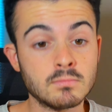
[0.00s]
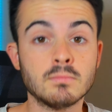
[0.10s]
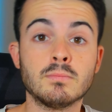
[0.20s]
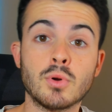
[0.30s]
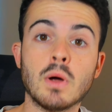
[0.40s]

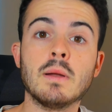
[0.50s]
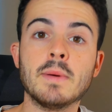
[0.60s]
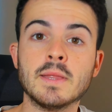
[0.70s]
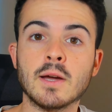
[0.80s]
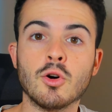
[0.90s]

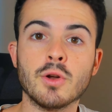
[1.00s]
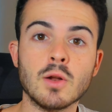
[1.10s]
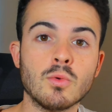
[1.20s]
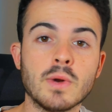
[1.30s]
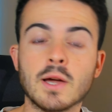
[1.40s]
Probablemente con
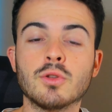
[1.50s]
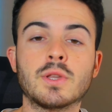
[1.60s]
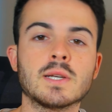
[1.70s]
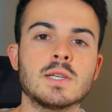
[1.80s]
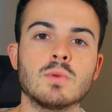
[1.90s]
alguna que
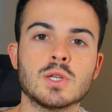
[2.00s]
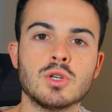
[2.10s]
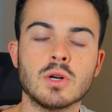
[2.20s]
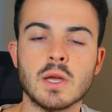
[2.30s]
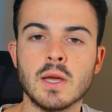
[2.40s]
otra
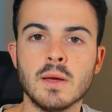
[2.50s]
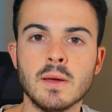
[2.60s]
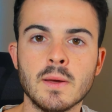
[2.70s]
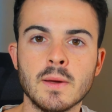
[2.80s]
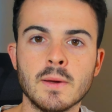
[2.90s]
situación que
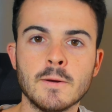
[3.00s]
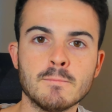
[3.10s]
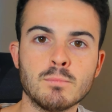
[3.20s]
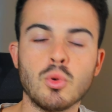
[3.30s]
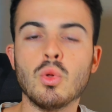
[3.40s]

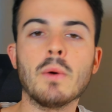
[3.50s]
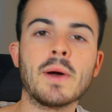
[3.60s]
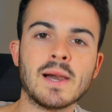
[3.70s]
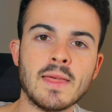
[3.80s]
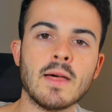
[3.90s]
pudo
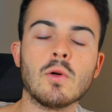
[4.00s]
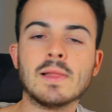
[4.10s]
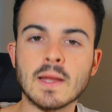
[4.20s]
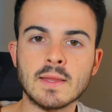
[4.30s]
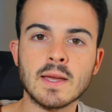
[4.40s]
haberle dado al
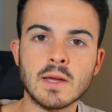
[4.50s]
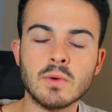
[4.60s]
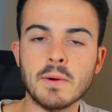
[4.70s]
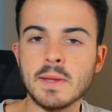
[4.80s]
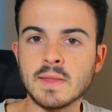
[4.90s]
Tatengue
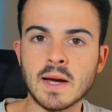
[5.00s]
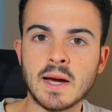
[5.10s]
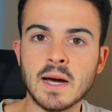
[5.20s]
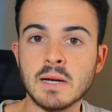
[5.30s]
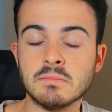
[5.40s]
una
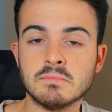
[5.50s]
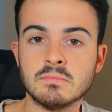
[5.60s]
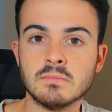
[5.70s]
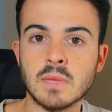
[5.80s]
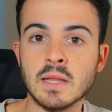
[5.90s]
ventaja
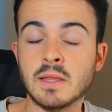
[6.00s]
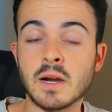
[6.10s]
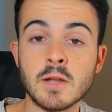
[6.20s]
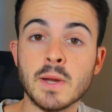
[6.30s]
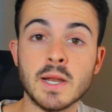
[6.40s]
ante
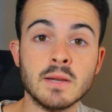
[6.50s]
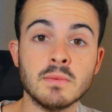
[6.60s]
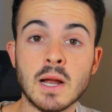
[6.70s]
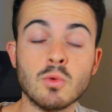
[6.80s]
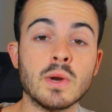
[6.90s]
River en
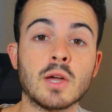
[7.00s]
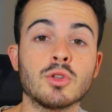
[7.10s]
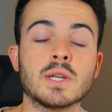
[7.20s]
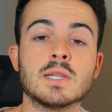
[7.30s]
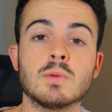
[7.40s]
alguna que
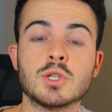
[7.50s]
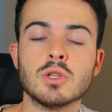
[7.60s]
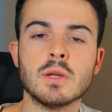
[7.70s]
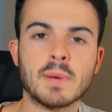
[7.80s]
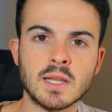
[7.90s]
otra situación
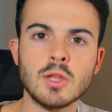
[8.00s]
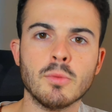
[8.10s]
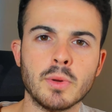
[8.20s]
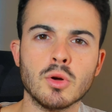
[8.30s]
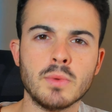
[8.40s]
de partido,
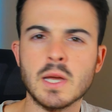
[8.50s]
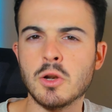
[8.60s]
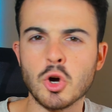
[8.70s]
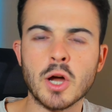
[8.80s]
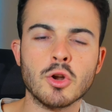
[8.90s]
pero bien
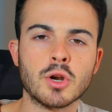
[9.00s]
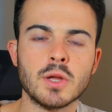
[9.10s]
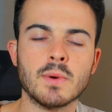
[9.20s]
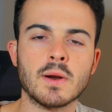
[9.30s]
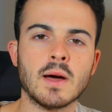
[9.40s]
lo ganó
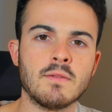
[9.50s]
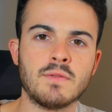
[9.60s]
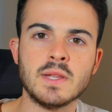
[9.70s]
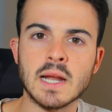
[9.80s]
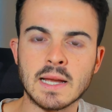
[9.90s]
River al
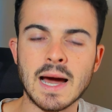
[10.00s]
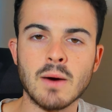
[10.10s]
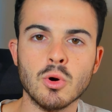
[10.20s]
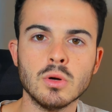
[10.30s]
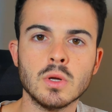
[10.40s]
fin y al
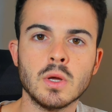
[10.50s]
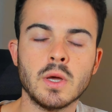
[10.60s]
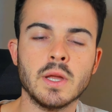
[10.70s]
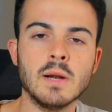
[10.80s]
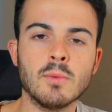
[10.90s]
cabo
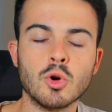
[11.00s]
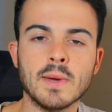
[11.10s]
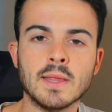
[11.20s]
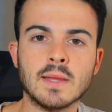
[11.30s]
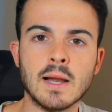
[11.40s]
en el
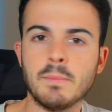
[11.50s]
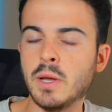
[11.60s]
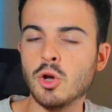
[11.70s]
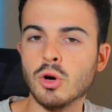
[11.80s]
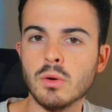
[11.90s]
Monumental.
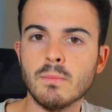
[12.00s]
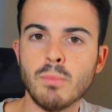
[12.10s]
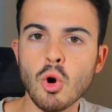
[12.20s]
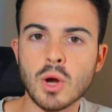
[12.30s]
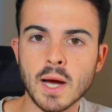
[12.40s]
Pero
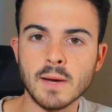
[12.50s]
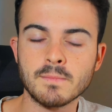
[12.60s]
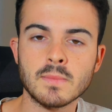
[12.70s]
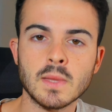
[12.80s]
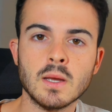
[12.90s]
Boca
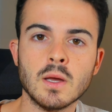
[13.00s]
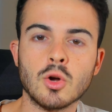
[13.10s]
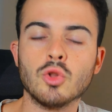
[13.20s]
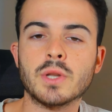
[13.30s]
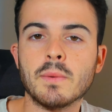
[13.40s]

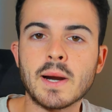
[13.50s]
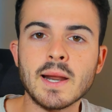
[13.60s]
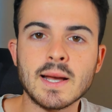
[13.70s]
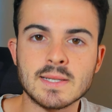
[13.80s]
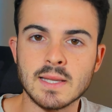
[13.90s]
contra
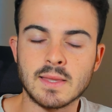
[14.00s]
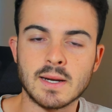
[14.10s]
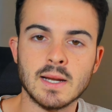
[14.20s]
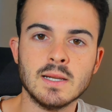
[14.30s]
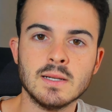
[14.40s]
Barraca
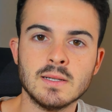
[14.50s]
Central